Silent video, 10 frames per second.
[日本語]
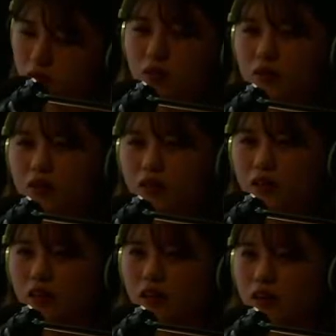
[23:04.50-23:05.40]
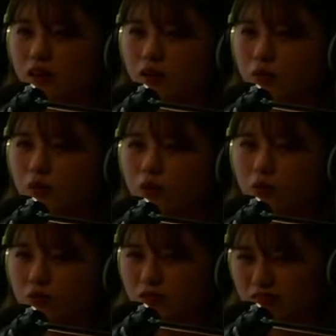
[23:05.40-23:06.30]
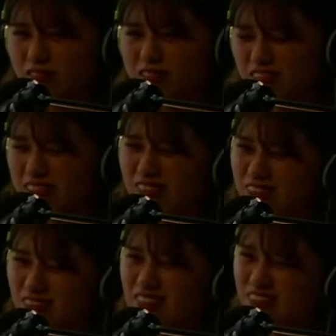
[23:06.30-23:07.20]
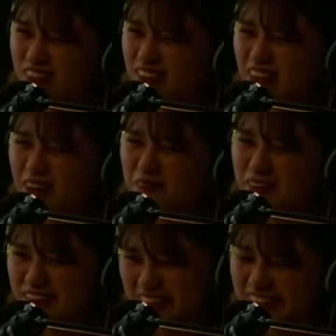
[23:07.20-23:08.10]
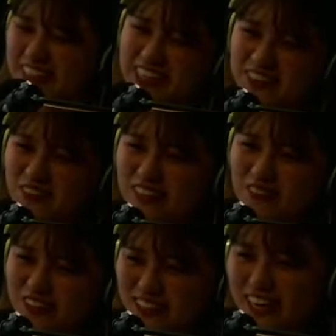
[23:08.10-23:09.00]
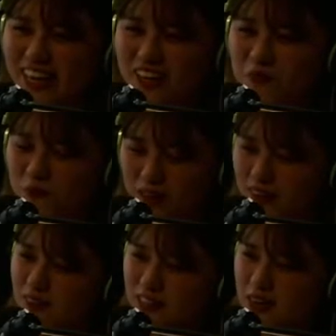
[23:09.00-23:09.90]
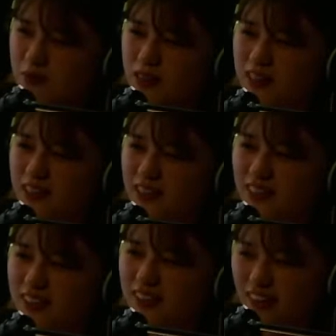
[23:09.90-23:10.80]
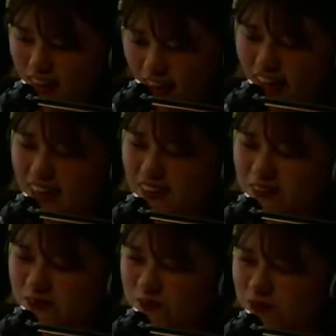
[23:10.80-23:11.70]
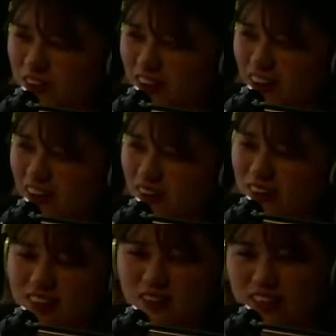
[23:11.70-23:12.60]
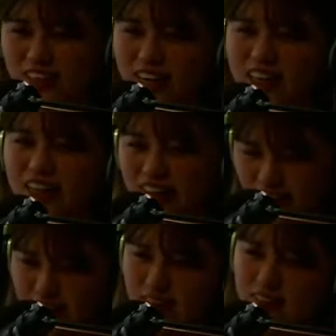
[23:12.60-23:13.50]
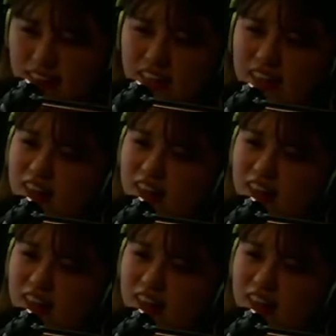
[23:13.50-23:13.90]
当にもう頑張ってくださいの気持ちでいっぱいでございますはい私はね来年ですので